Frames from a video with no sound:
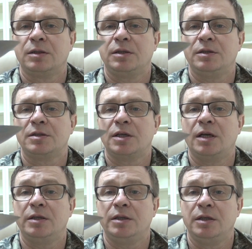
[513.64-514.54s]

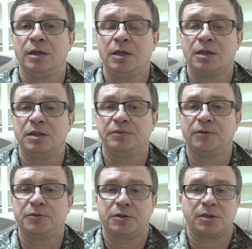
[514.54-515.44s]
кинжальный.
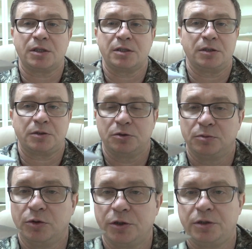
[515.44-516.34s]
Шлифовщик сказал, что
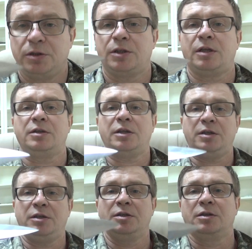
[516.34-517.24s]
больше не надо
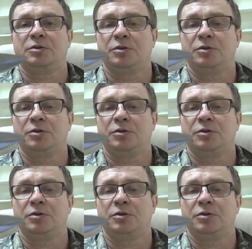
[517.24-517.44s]
такие делать.